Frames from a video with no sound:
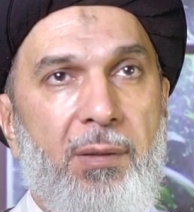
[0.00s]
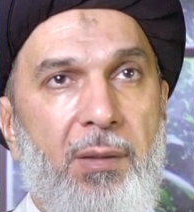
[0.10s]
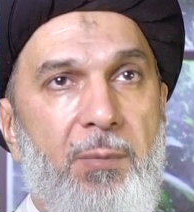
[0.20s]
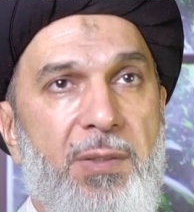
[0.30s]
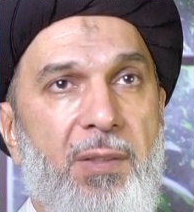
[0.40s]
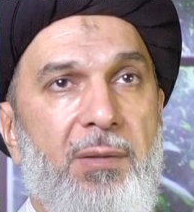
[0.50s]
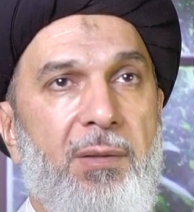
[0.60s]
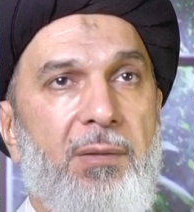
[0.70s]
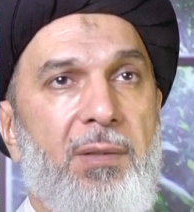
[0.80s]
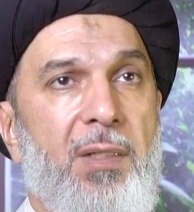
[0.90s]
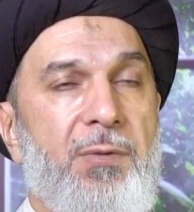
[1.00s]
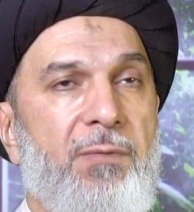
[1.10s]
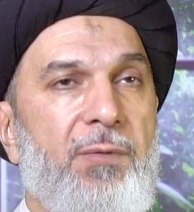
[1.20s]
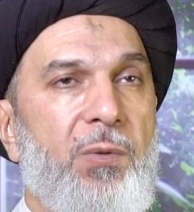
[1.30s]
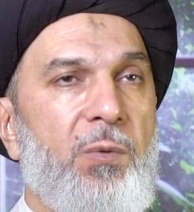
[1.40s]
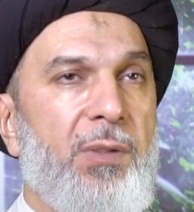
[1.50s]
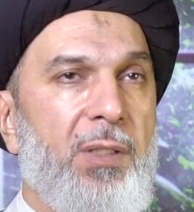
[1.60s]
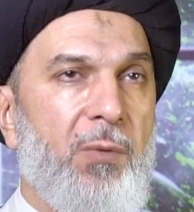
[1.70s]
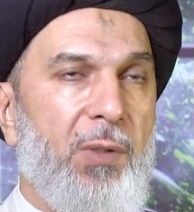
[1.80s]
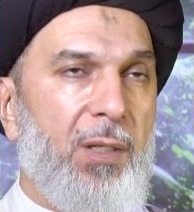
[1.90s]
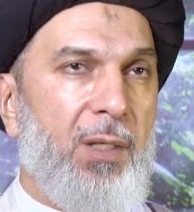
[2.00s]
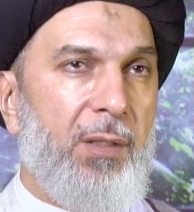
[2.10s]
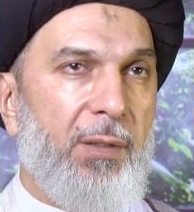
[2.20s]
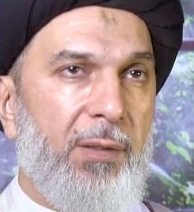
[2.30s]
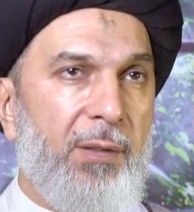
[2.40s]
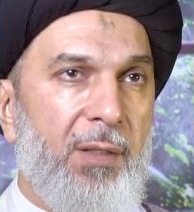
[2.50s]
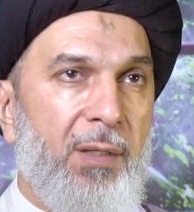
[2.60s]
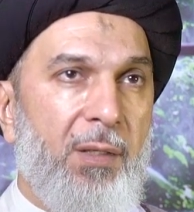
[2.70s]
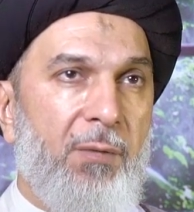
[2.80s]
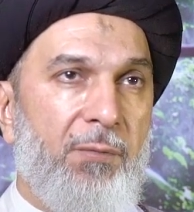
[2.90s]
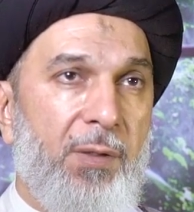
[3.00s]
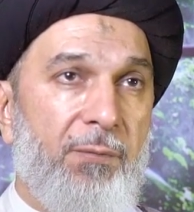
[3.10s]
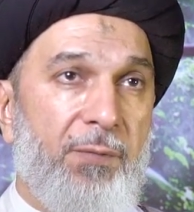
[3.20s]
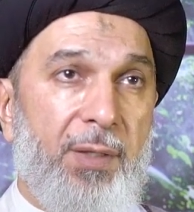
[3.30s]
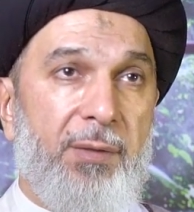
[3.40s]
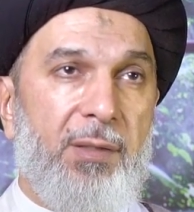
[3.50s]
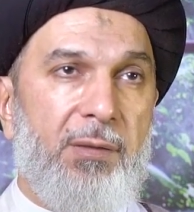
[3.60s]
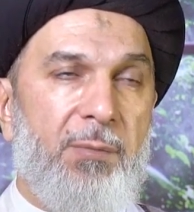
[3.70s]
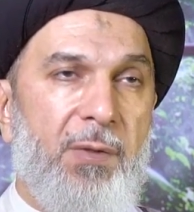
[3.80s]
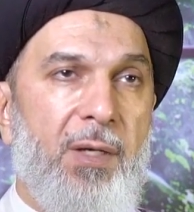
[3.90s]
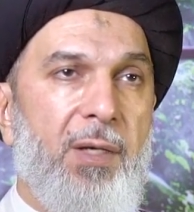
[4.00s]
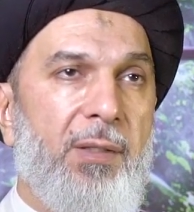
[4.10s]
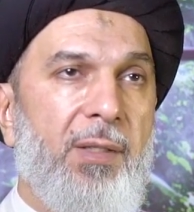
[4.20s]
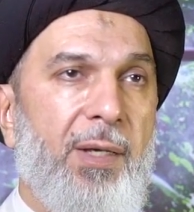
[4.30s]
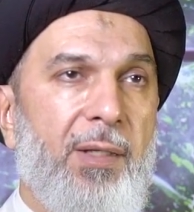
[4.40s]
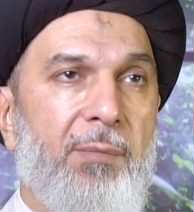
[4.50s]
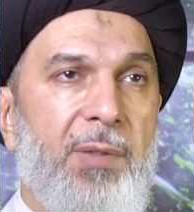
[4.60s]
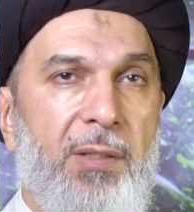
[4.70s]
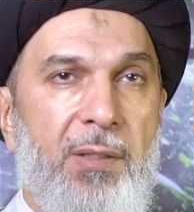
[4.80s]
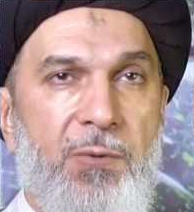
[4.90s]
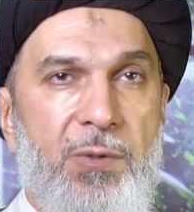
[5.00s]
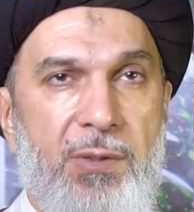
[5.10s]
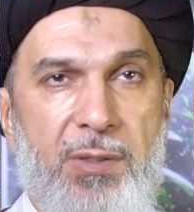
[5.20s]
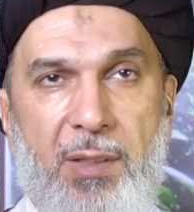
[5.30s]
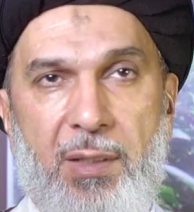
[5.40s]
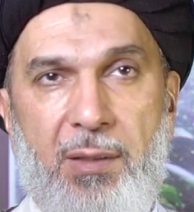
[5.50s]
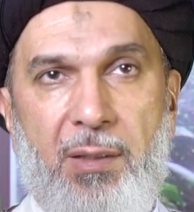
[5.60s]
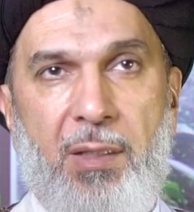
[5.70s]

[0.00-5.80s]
لبست التاج في الدنيا والآخرة فانفردت بذاك عن بني جنسها